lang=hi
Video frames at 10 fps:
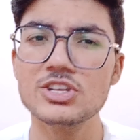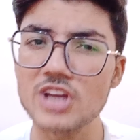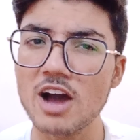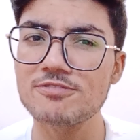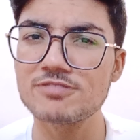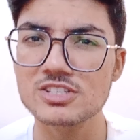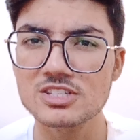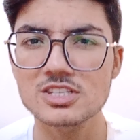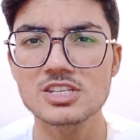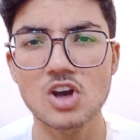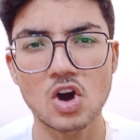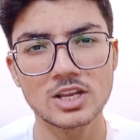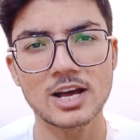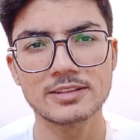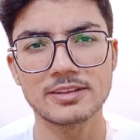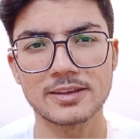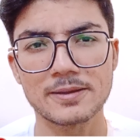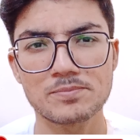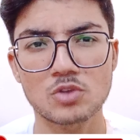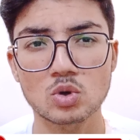याफस की औलाद
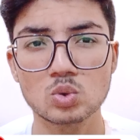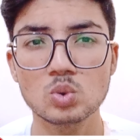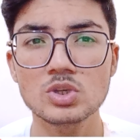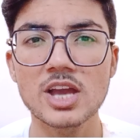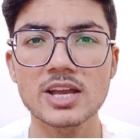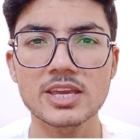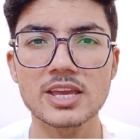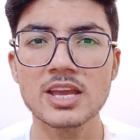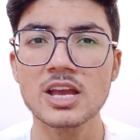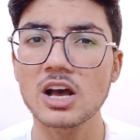हैं और दुनिया के